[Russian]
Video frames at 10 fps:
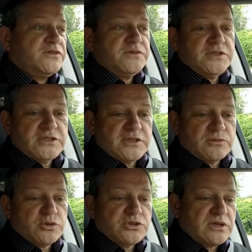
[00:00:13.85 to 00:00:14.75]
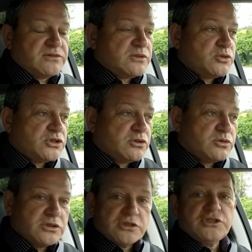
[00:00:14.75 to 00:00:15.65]
в связи с тем, что завтра уже
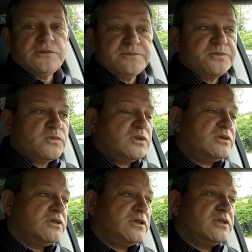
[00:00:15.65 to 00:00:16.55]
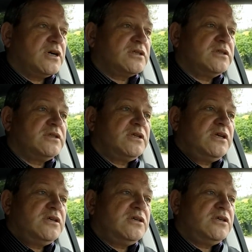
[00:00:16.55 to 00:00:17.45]
розыгрыш Green а, Card
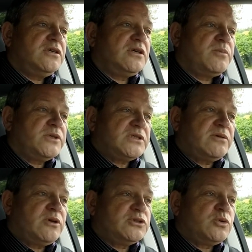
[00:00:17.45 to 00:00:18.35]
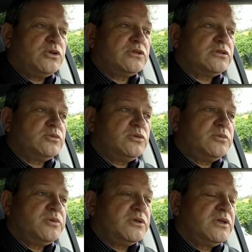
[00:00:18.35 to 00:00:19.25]
лотереи, и я представляю, сколько
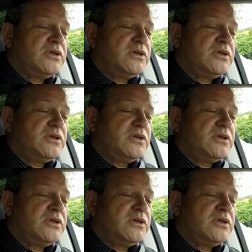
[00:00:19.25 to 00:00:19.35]
судеб,